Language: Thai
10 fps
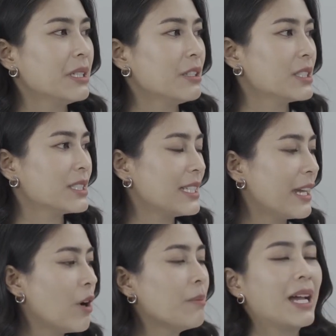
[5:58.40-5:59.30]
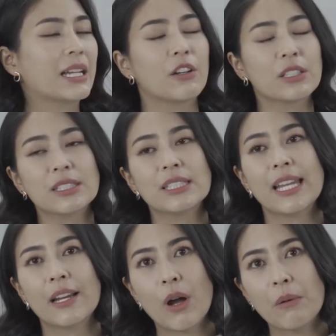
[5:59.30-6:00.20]
เออเราจะแสดงความรัก เราก็จะแส
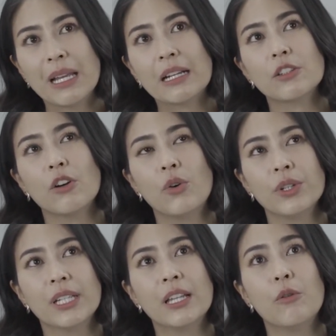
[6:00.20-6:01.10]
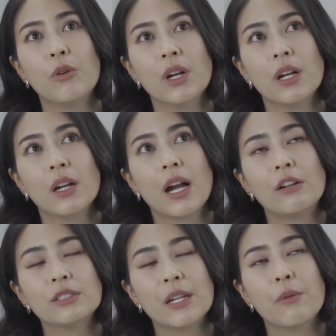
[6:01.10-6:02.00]
ดงความรักต่อคนที่เรา
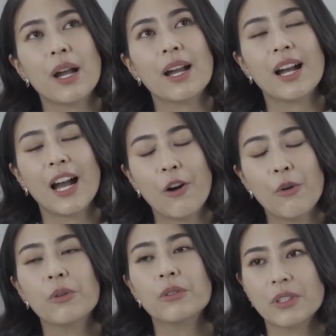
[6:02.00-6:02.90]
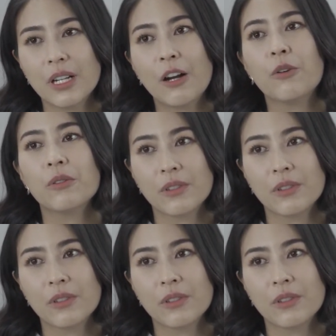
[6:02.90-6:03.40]
เข้าใจว่าเขาเขา